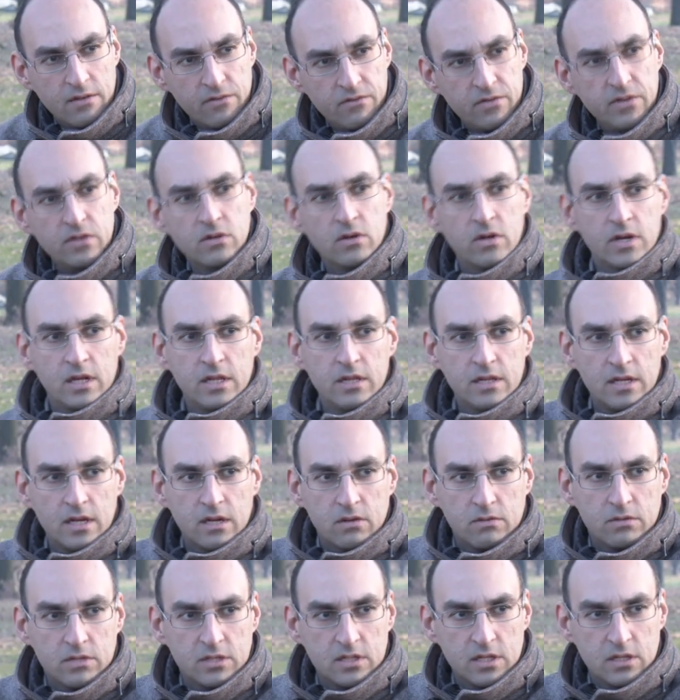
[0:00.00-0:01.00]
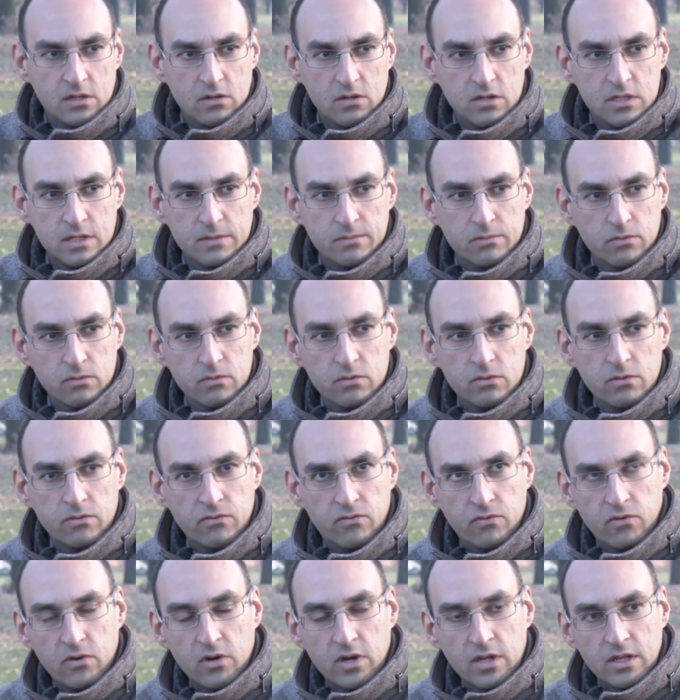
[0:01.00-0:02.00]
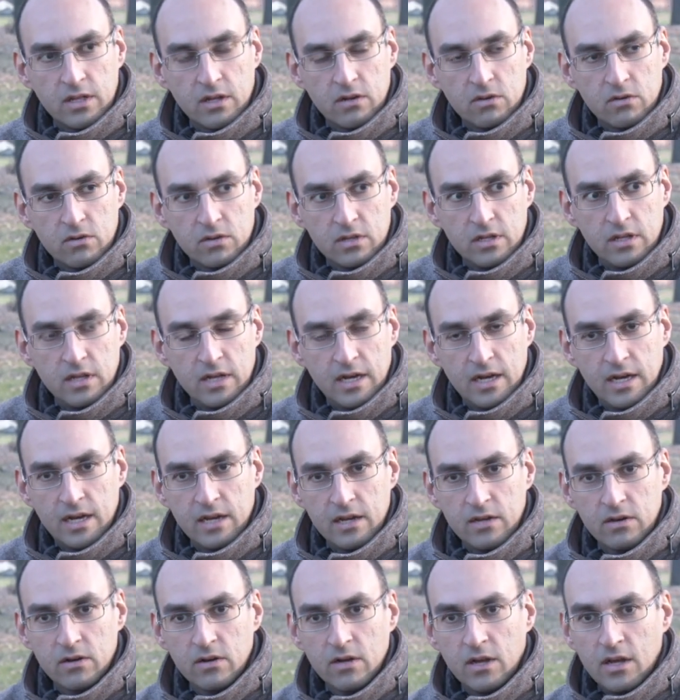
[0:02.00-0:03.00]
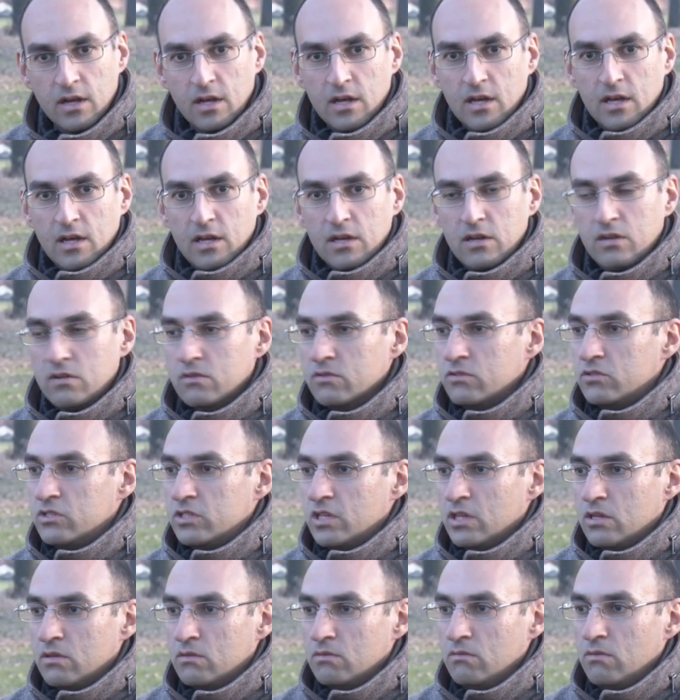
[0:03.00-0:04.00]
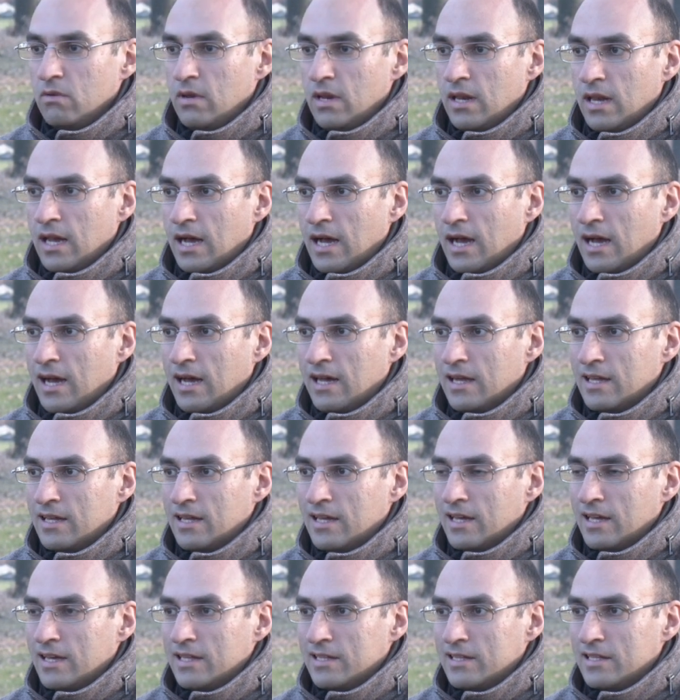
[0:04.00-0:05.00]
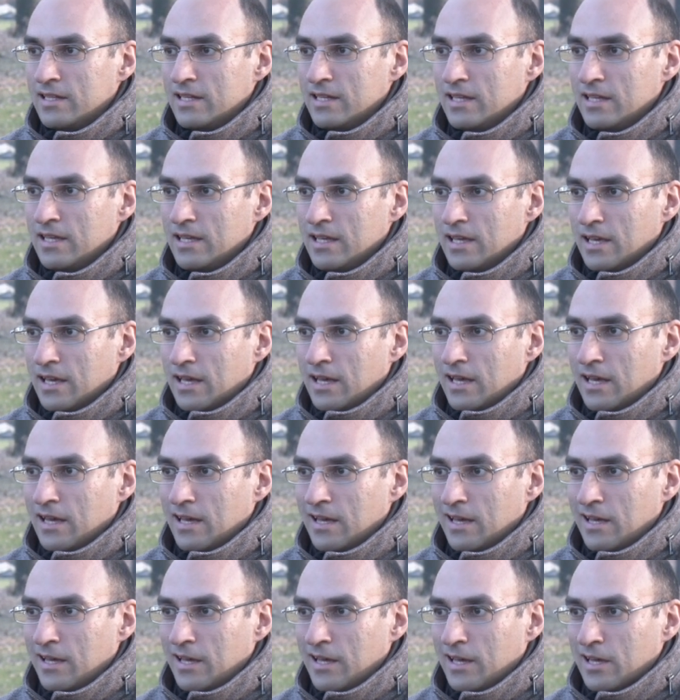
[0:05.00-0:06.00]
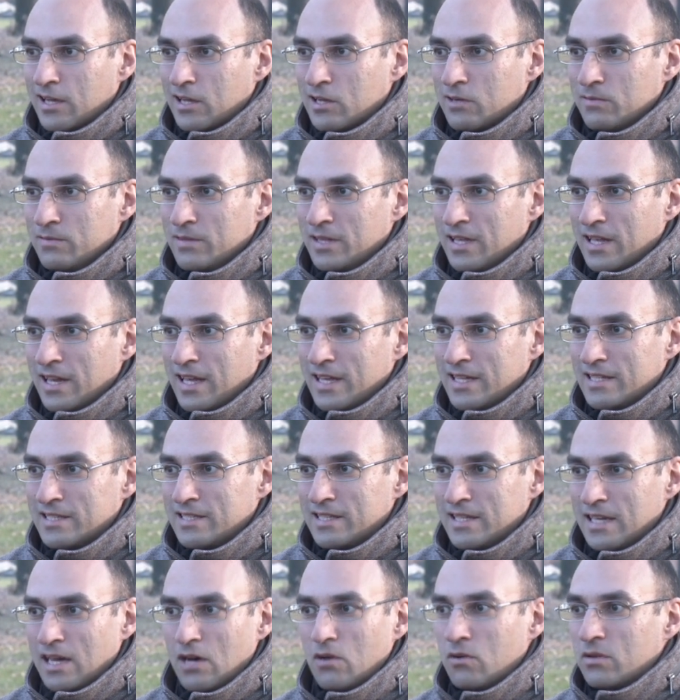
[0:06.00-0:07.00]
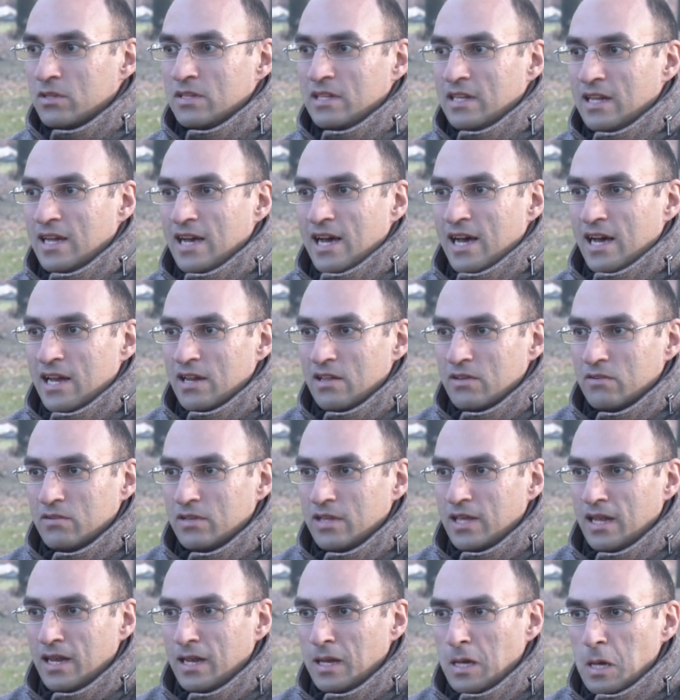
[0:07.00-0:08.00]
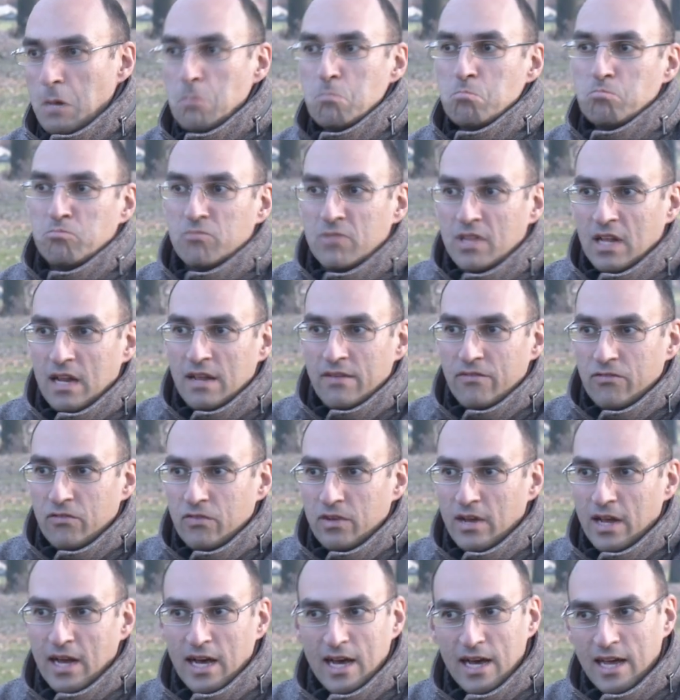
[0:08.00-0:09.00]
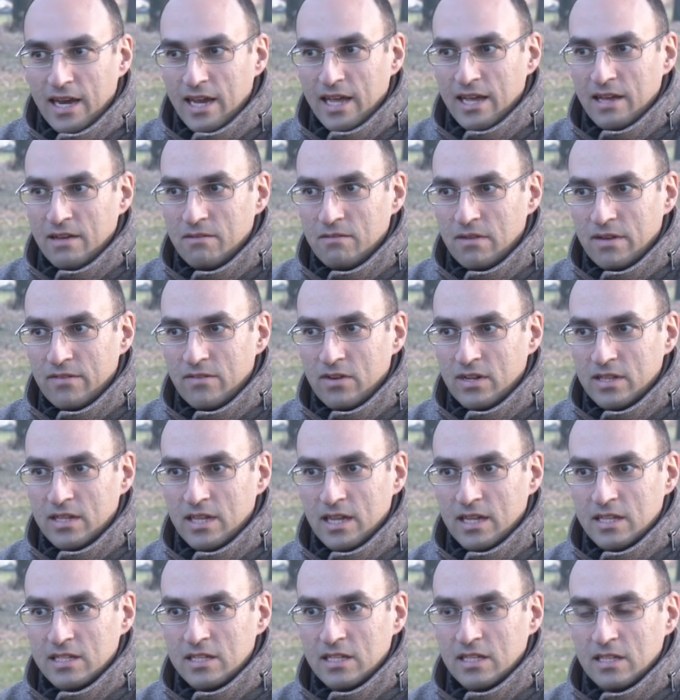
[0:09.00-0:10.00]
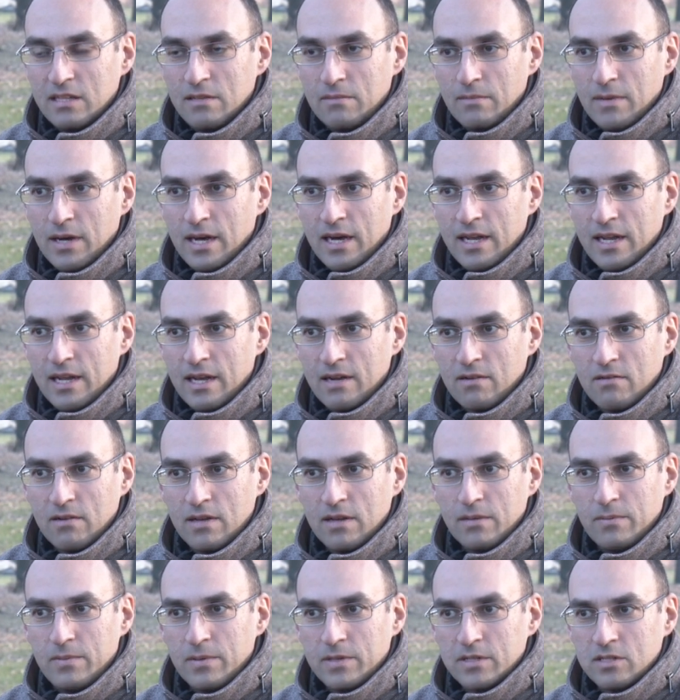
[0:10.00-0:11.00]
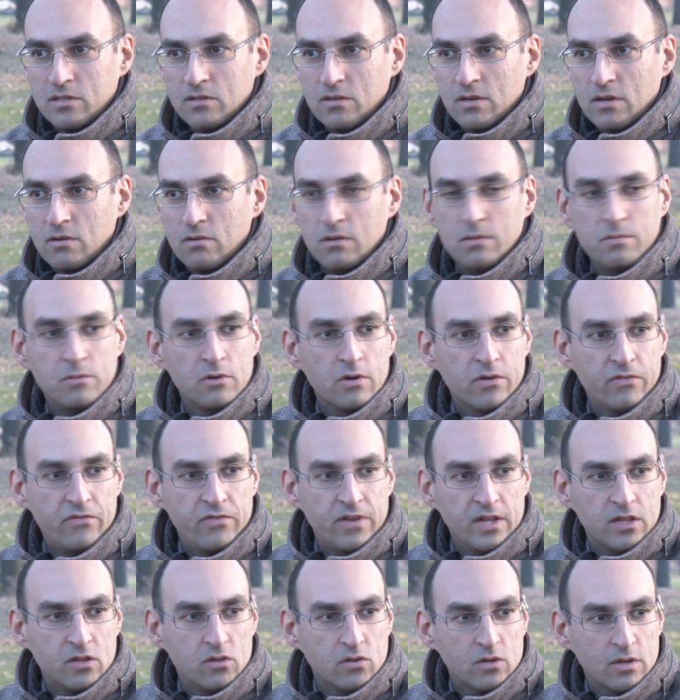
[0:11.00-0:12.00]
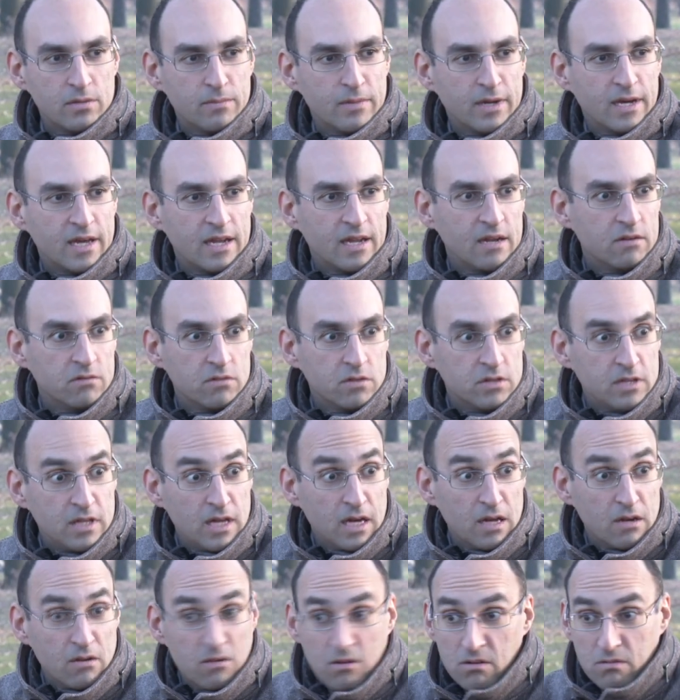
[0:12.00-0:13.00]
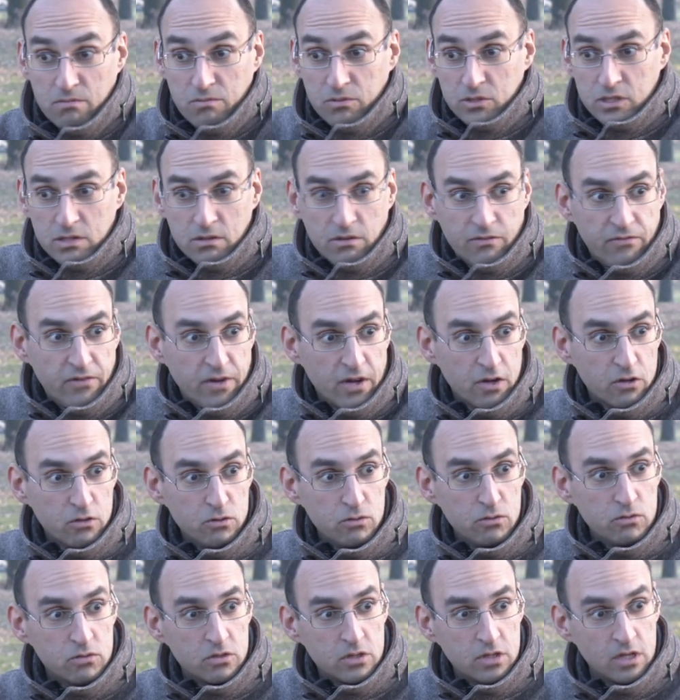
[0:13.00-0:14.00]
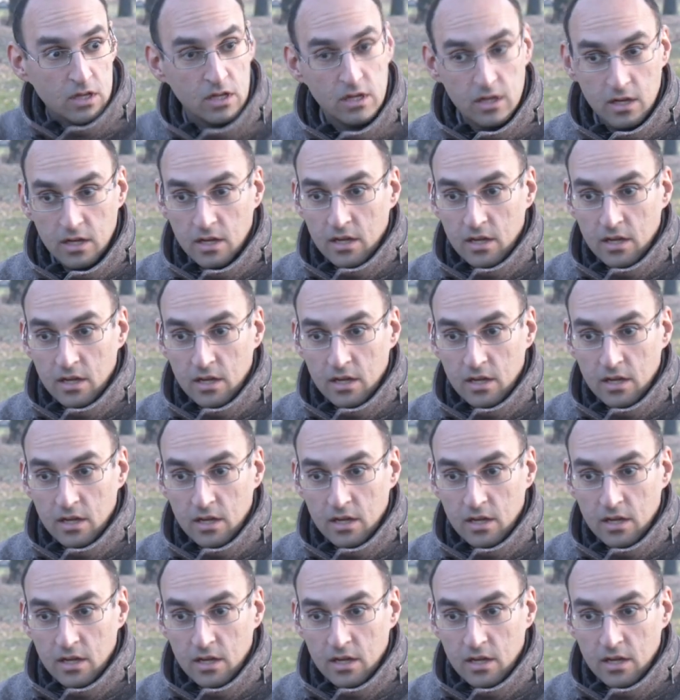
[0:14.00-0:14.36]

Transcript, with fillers: fino a rendere queste cose appunto fuori dall'ordinario non c'è nulla eh, di eh, come dire, straordinario nel telefonare una volta alla settimana a quella persona col mio affetto che magari è lontano, no? possiamo farlo tutti,